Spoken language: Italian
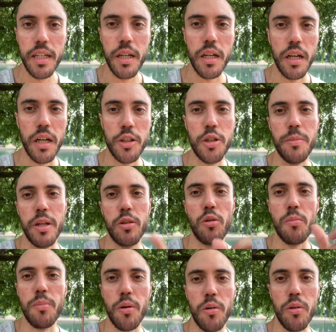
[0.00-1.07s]
eh, ci metto
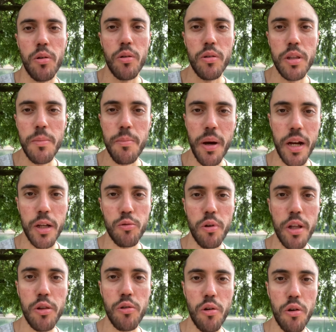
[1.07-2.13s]
un po' di impanatura
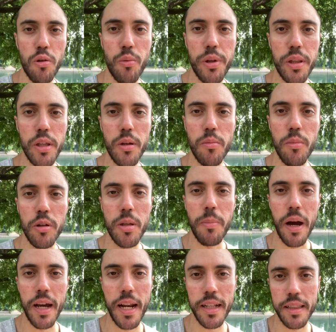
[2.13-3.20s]
intorno quindi un po' di
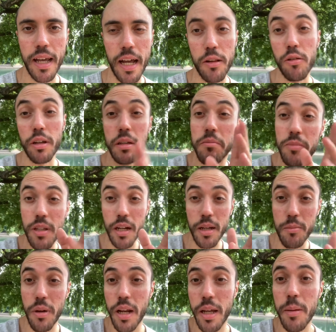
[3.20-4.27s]
pan grattato che
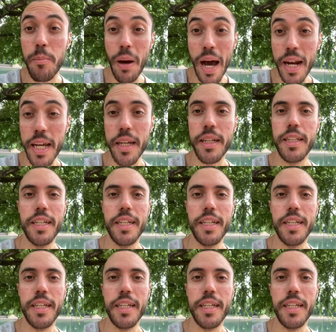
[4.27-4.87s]
sarebbe pane